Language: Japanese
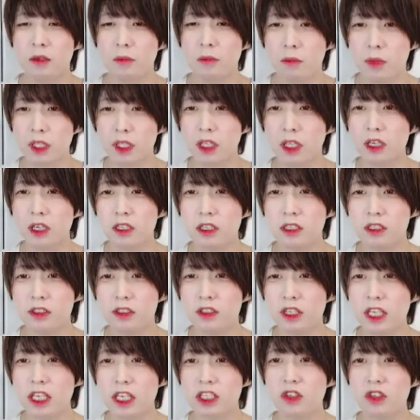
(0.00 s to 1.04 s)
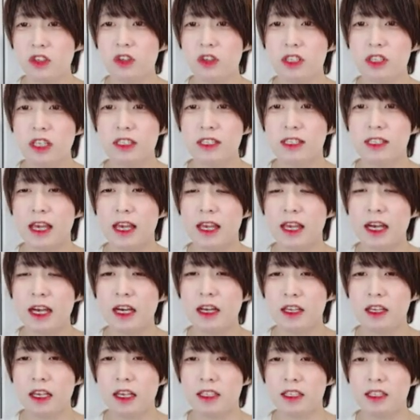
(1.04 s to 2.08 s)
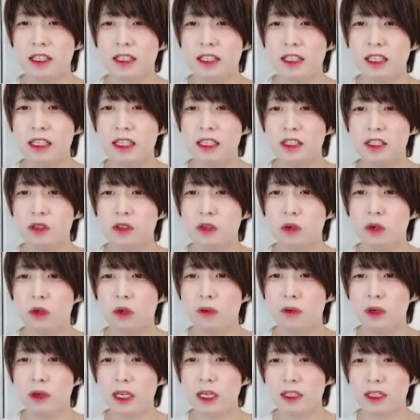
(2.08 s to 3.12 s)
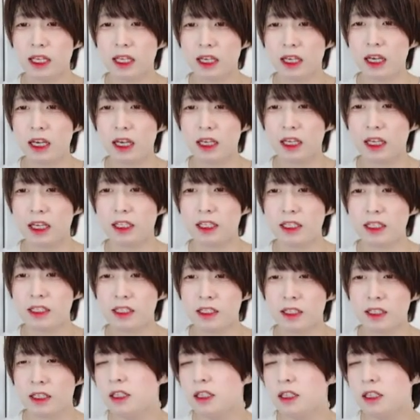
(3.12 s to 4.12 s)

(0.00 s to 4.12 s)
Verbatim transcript: また、スクリーンショット撮影や SNS 投稿は大歓迎です。